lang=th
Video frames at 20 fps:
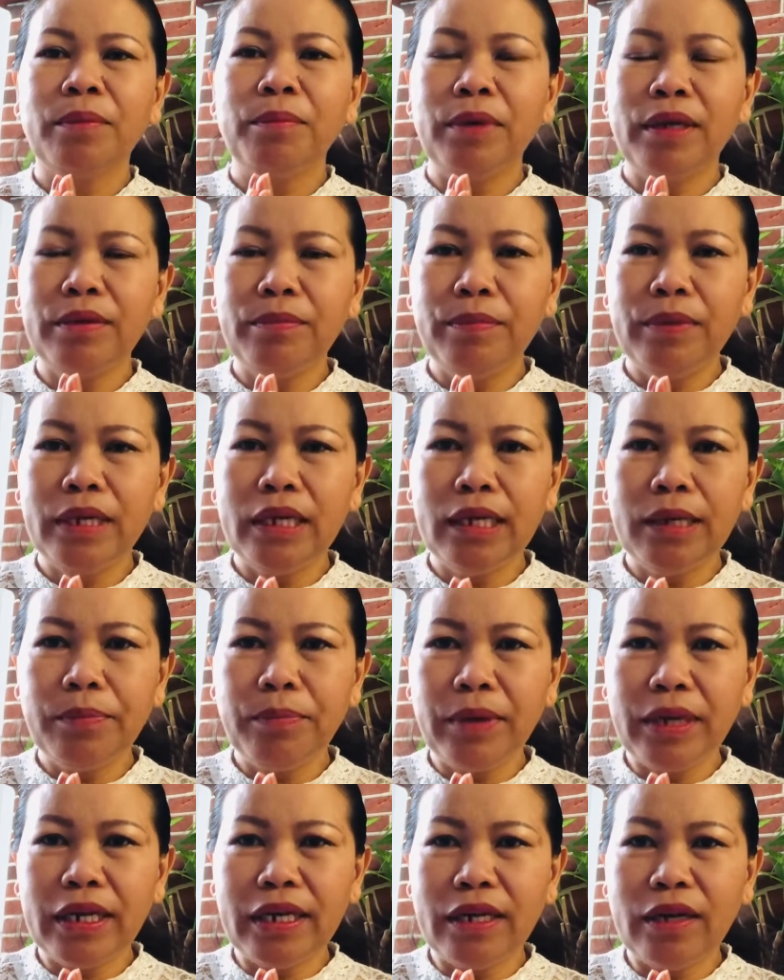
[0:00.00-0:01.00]
เป็นพี่
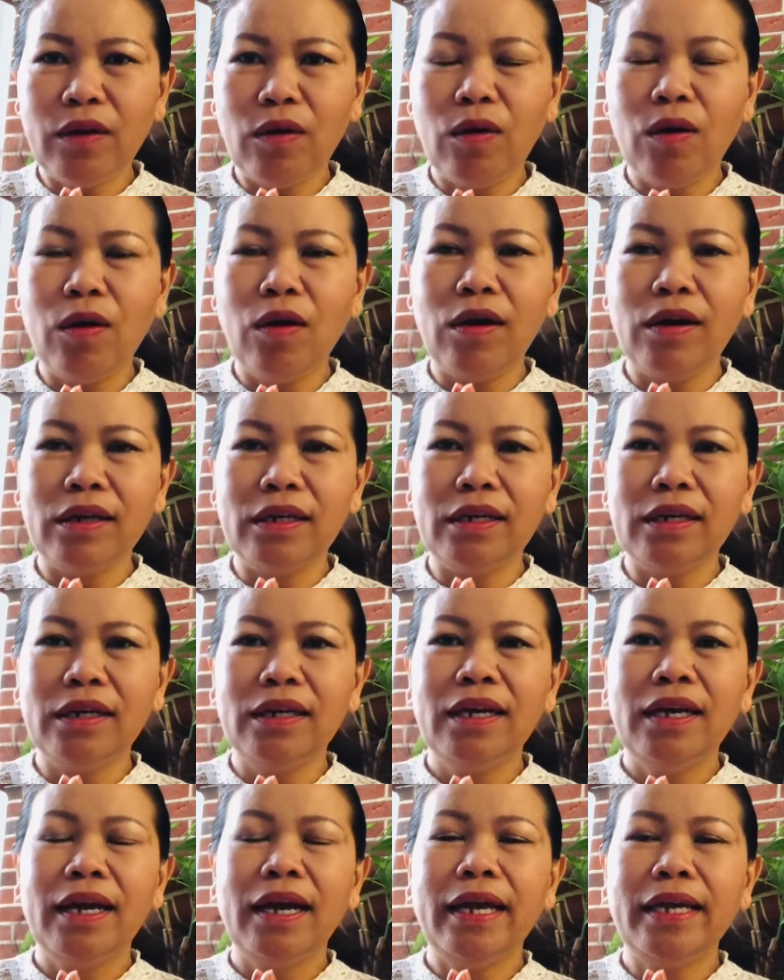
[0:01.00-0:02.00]
เป็นน้อง
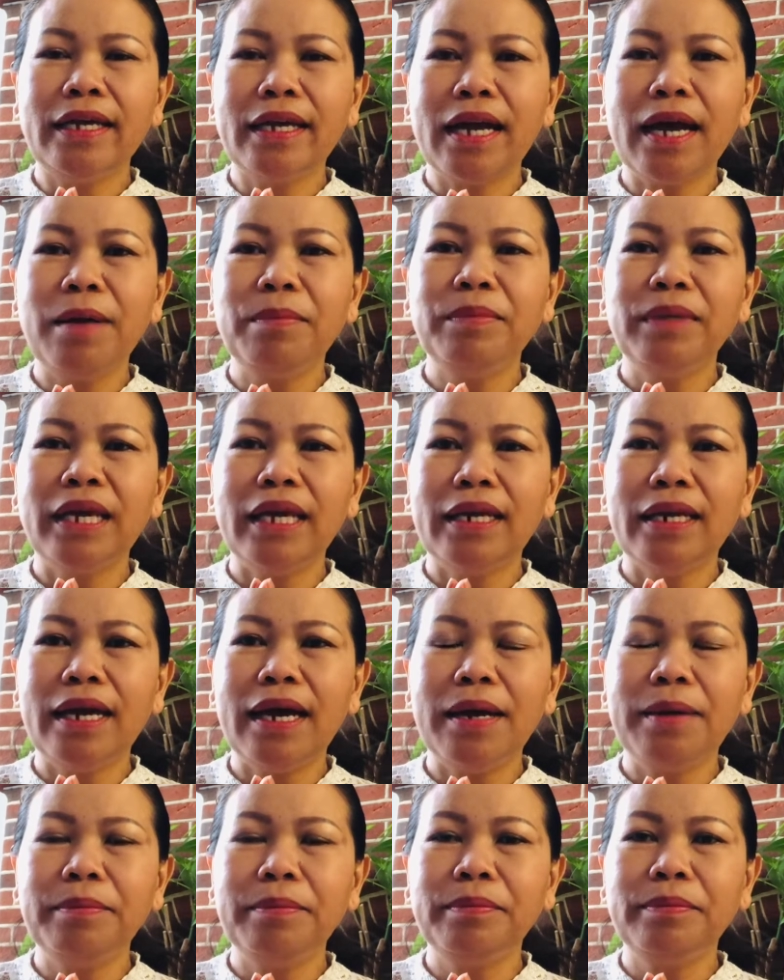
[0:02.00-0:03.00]
ให้คำแนะ
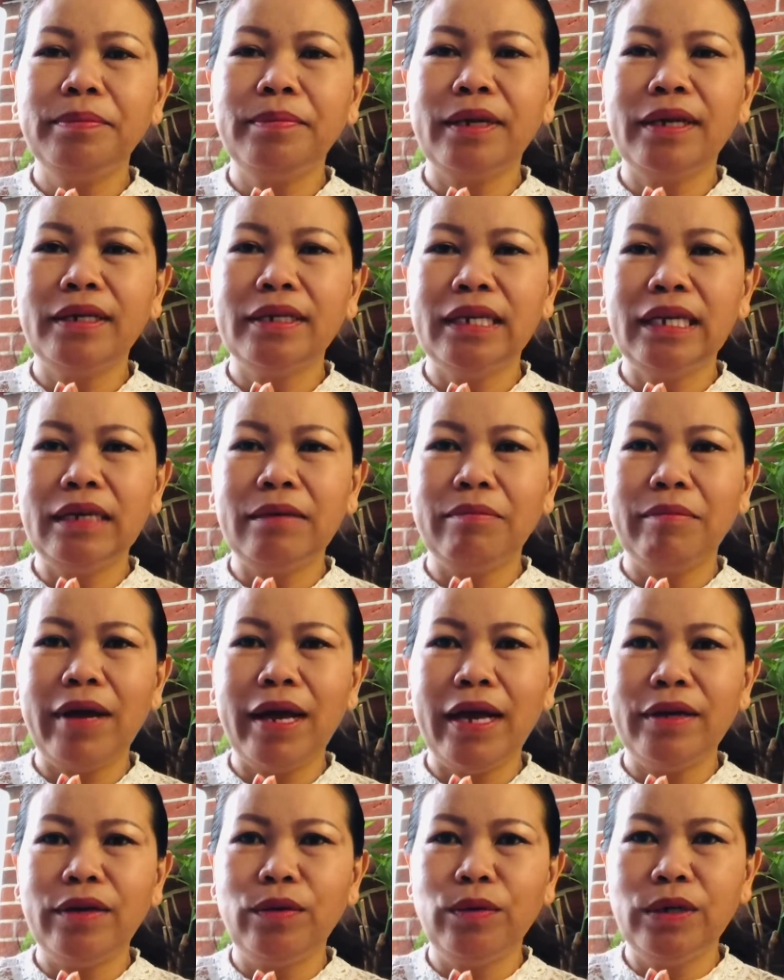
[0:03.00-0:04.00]
นำนิกมา
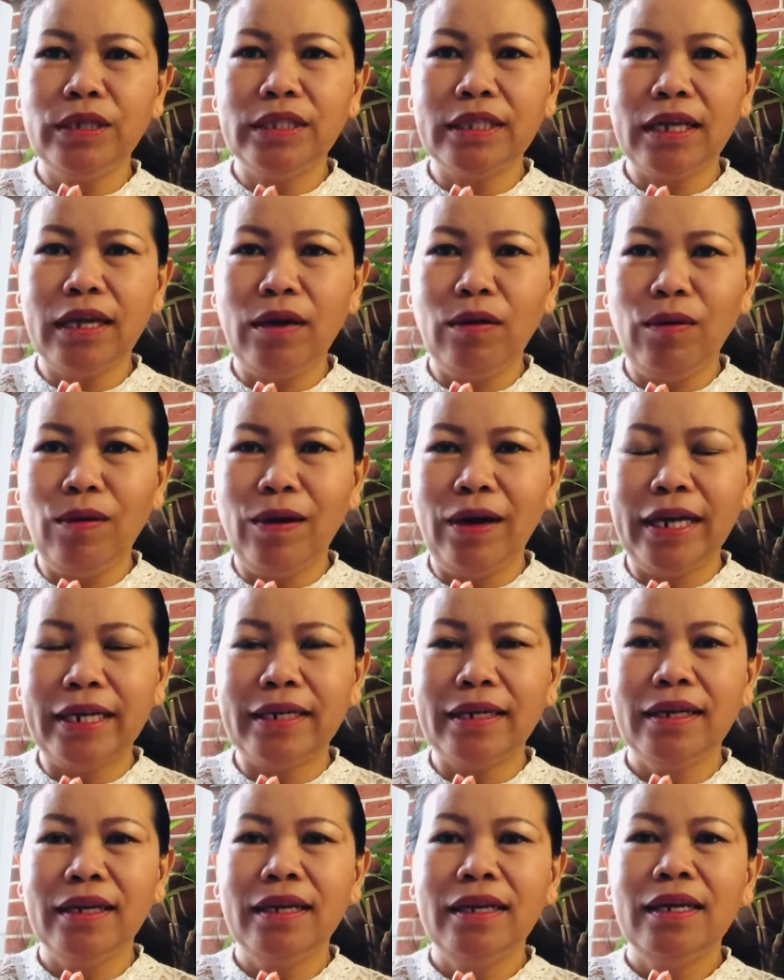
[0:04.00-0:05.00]
โดยตลอด
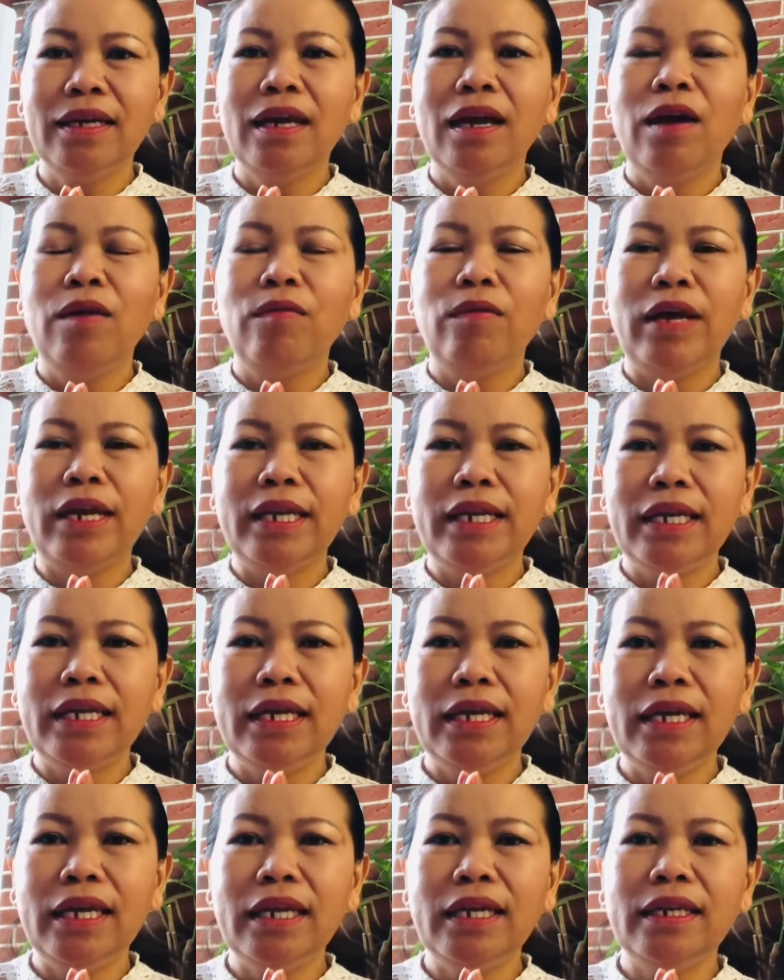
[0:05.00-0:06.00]
วัน
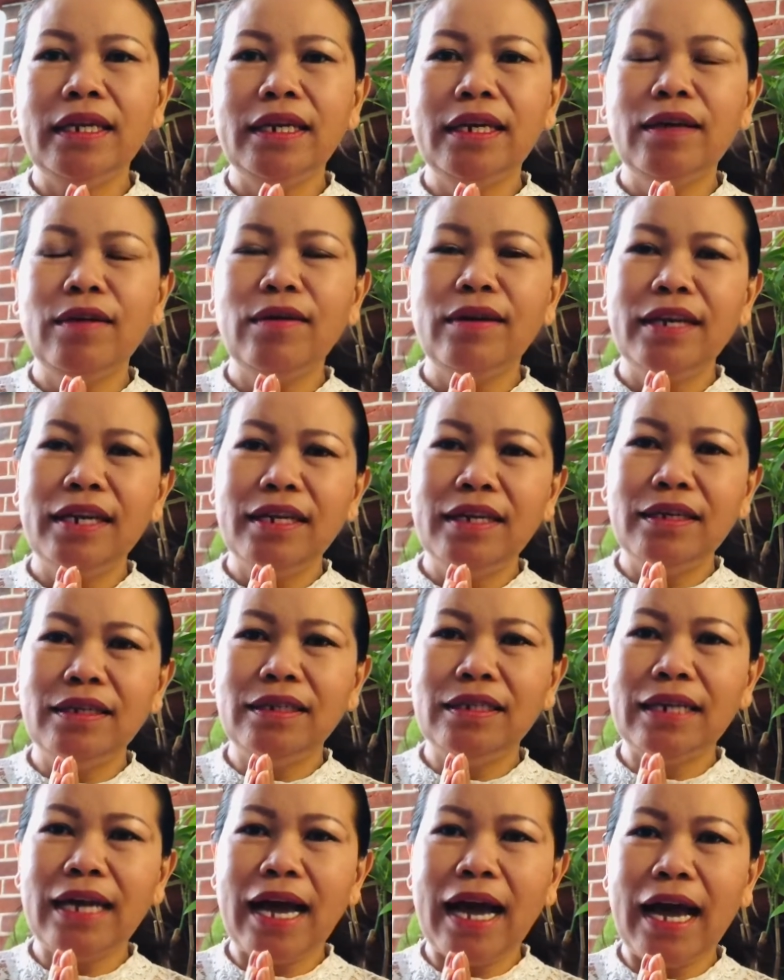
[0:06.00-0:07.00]
นี้นิกก็ได้เดิน
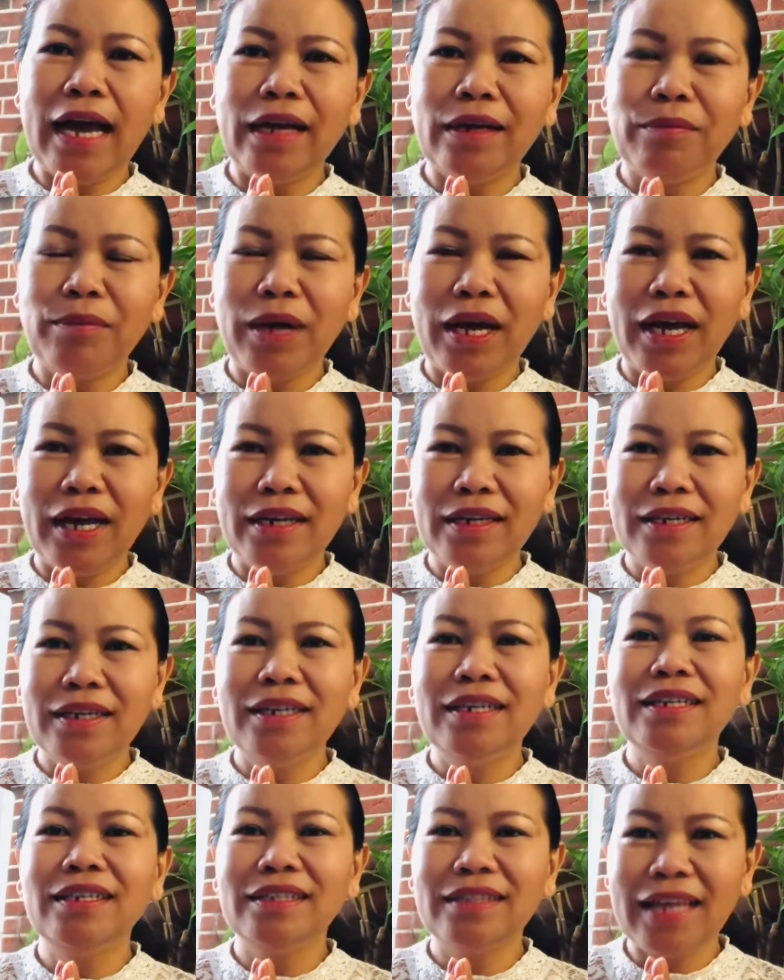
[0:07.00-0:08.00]
ทางมาค
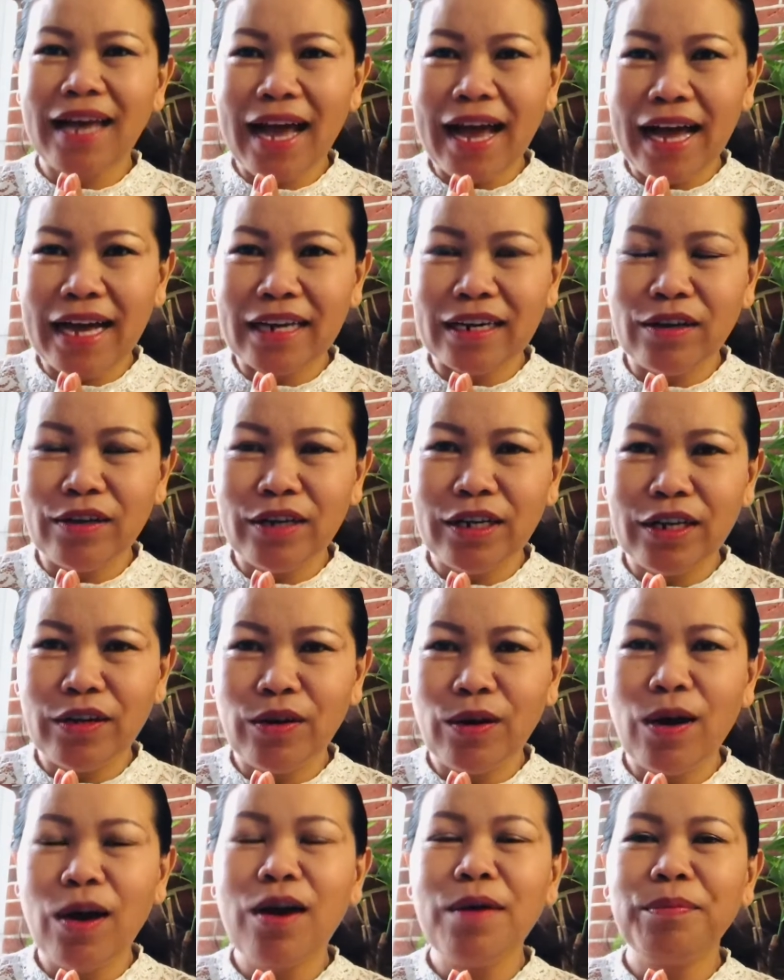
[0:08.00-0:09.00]
รึ่งทางแล้ว นะ
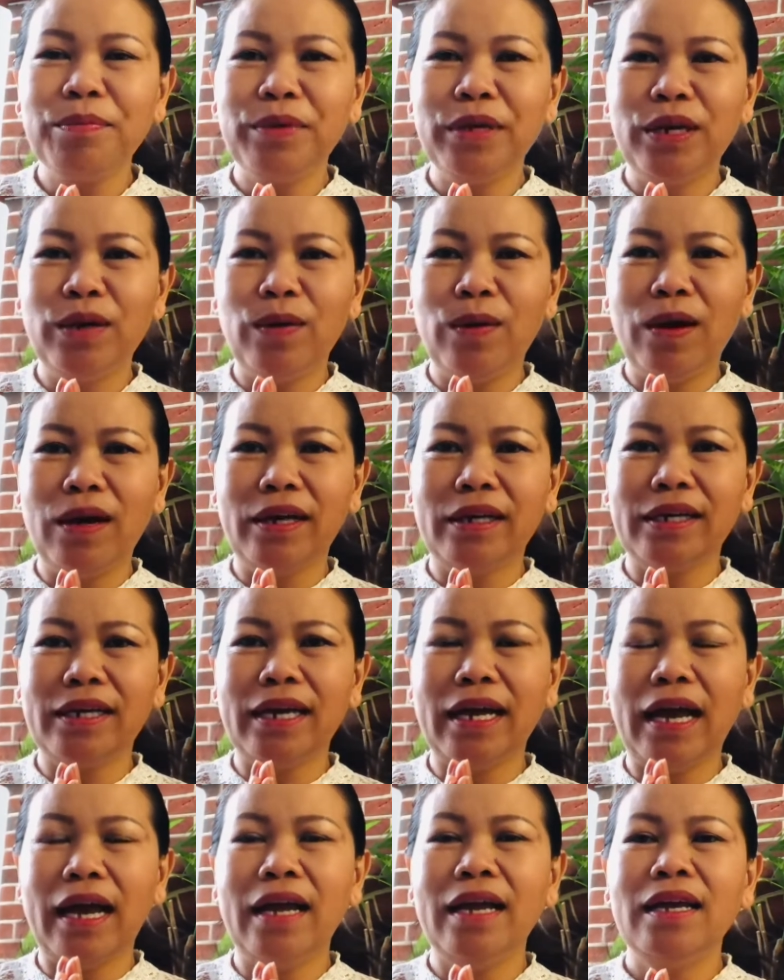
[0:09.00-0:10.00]
เนาะพี่น้อง
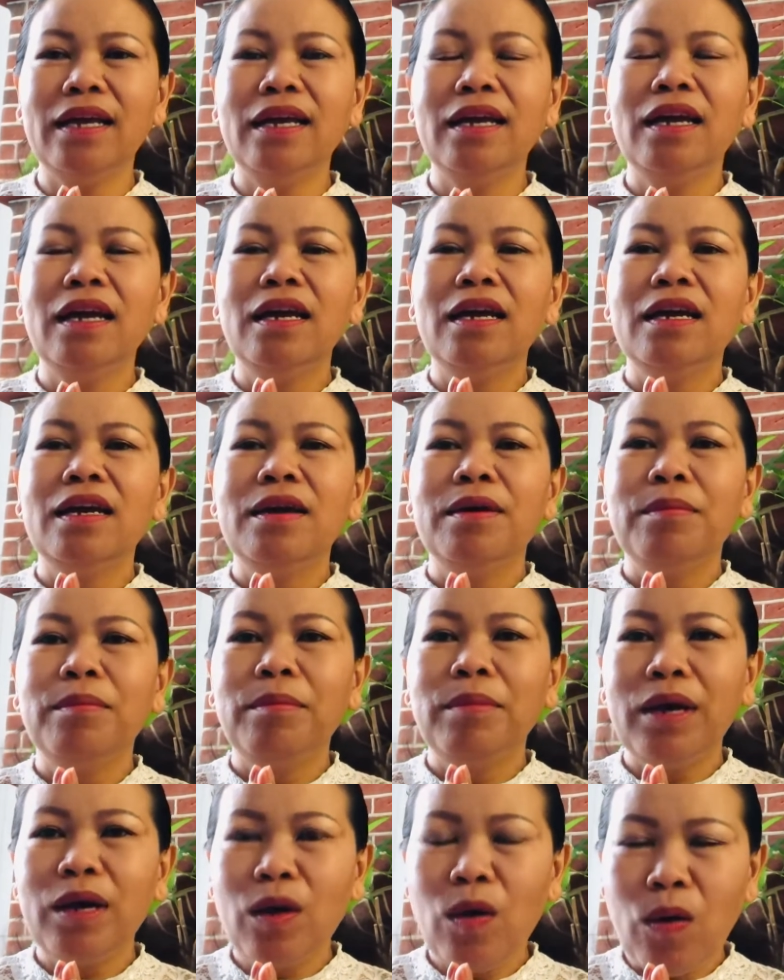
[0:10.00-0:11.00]
กะ
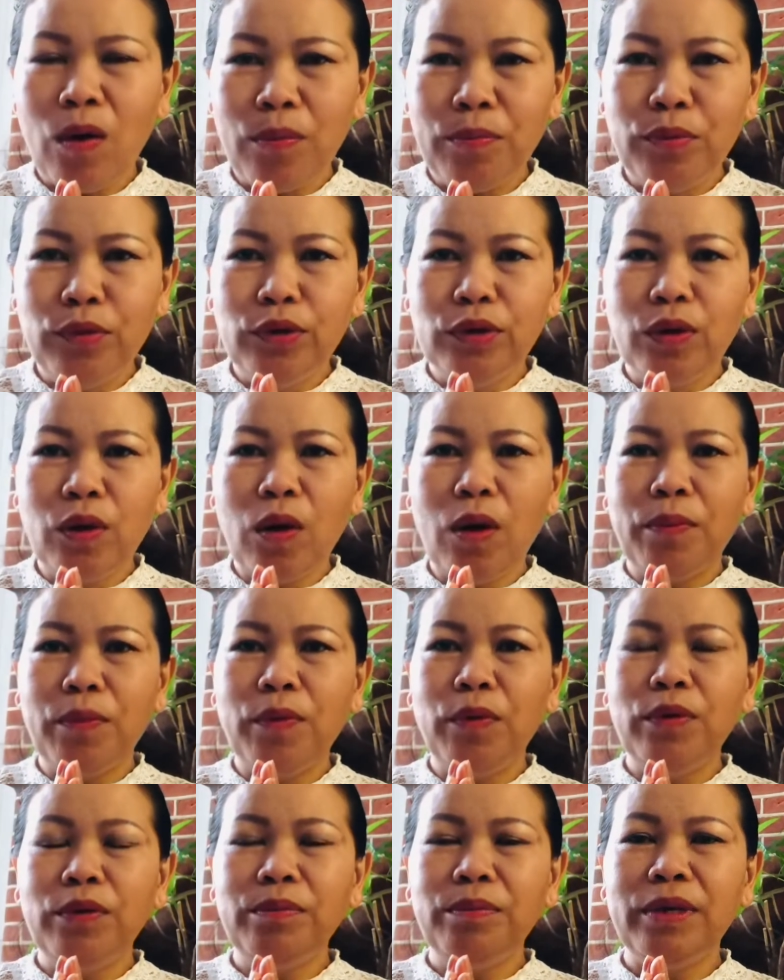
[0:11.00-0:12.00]
มาขอบุญขอบ
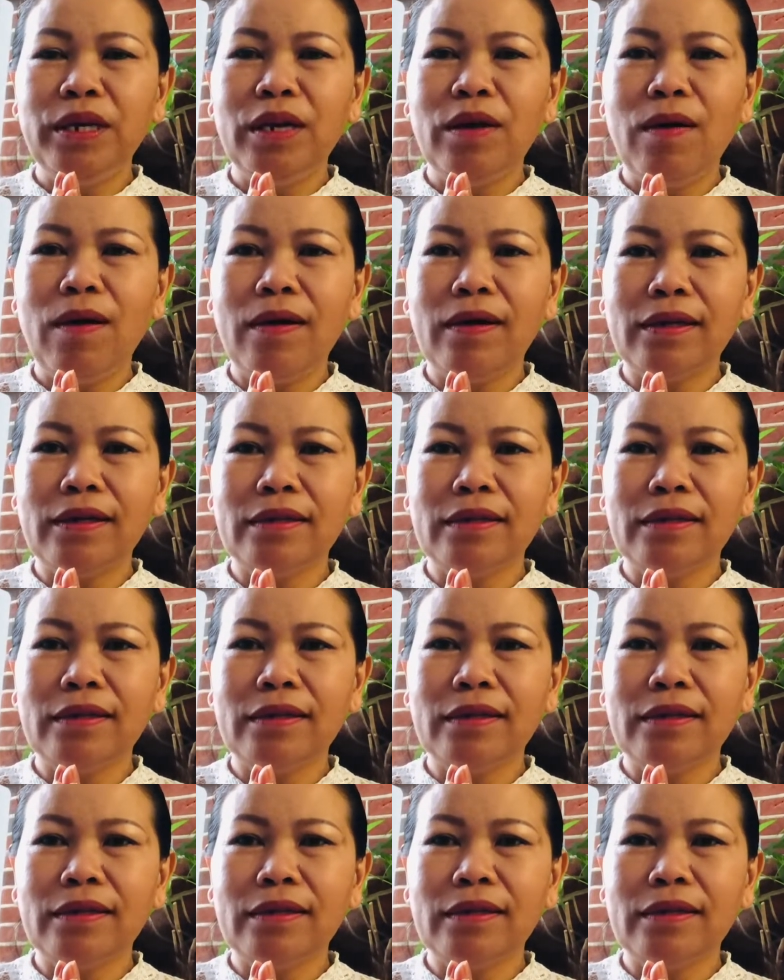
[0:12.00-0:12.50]
คุณพี่น้อง